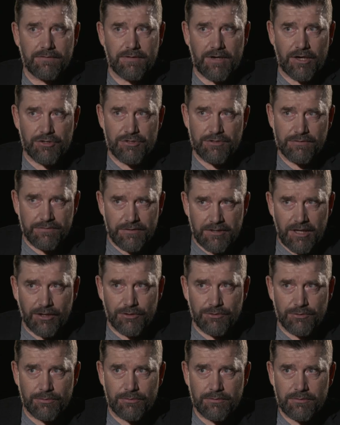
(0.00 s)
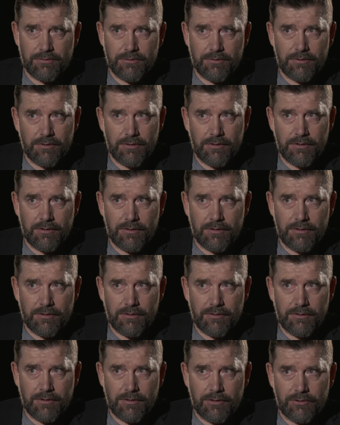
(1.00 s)
w każdym wydaniu.
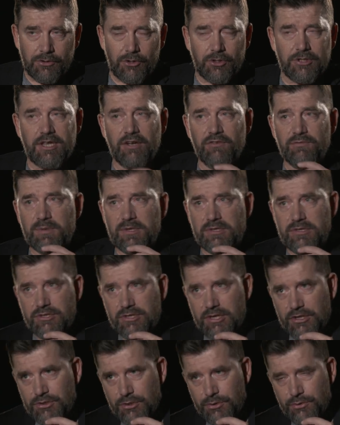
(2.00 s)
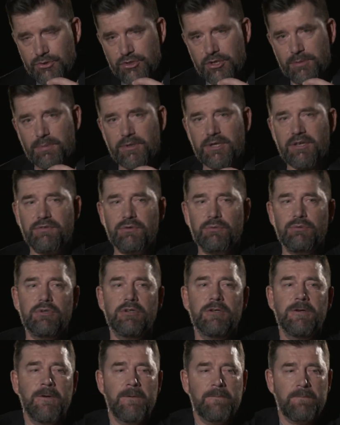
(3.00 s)
No i tam w międzyczasie już się
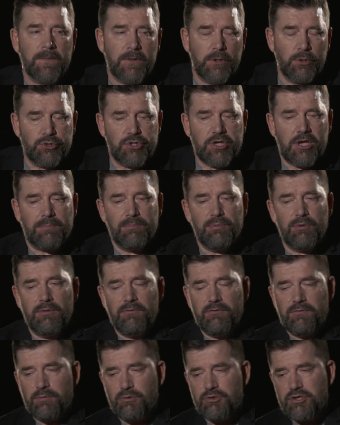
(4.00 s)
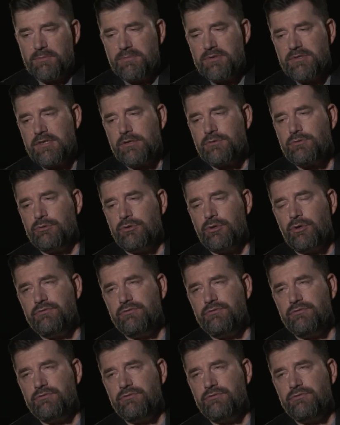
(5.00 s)
pojawiły, już jak byłem w pulsie biznesu,